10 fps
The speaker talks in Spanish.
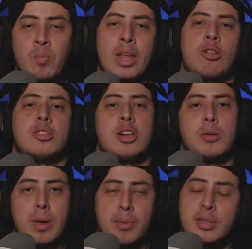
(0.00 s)
Entonces, los
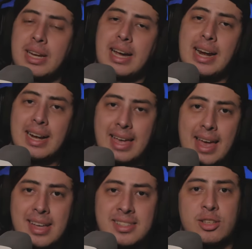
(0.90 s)
miembros del canal,
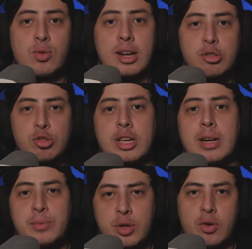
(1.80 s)
¿qué es? Es una
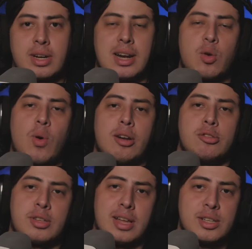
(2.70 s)
suscripción en la cual
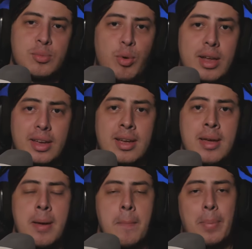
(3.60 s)
ustedes pueden
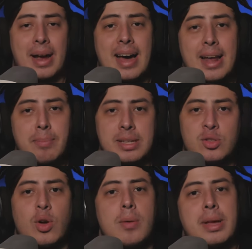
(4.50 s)
pagar
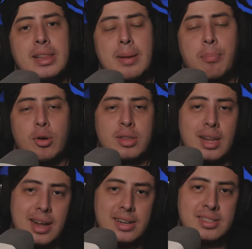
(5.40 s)
mensualmente por
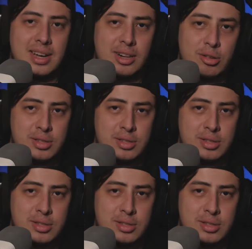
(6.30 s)
tener ciertos